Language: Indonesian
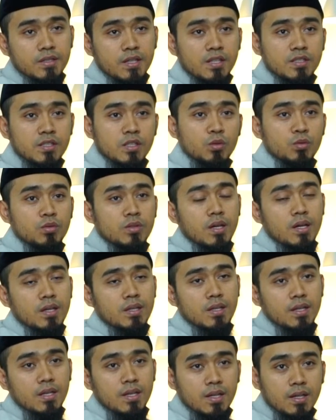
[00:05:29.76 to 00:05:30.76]
salah
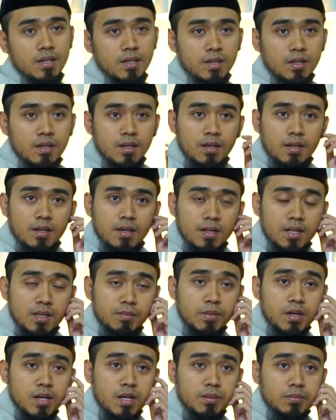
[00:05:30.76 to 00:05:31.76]
satunya adalah
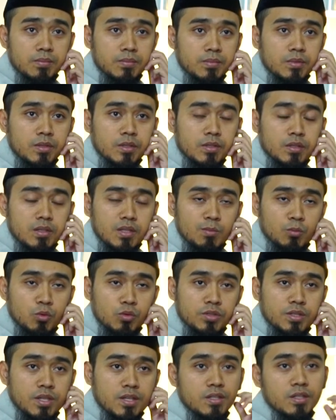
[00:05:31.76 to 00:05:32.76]
Al-Imam
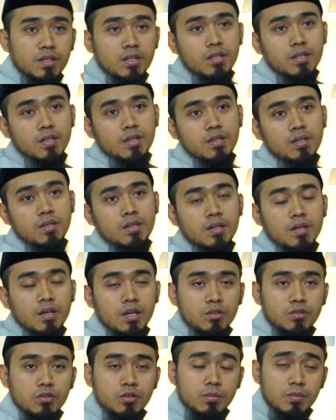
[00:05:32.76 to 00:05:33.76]
Ibnu Jarir
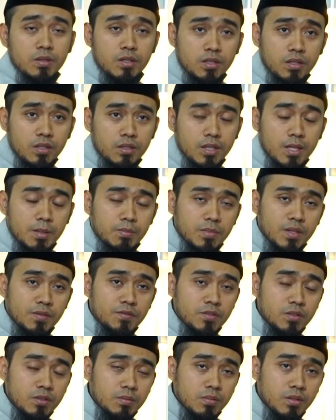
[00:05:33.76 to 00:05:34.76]
atau dari dalam
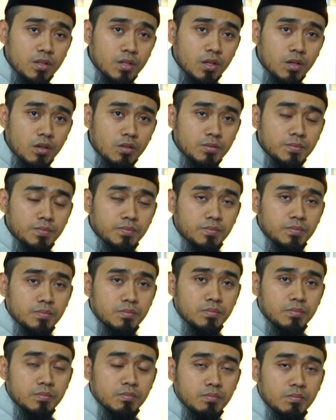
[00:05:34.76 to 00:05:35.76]
tafsir beliau
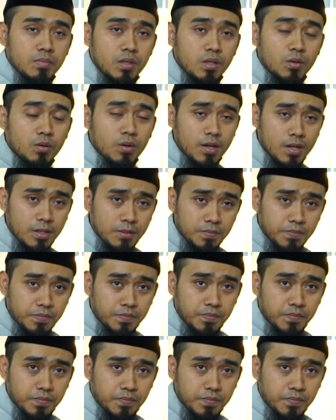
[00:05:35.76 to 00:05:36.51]
bahwa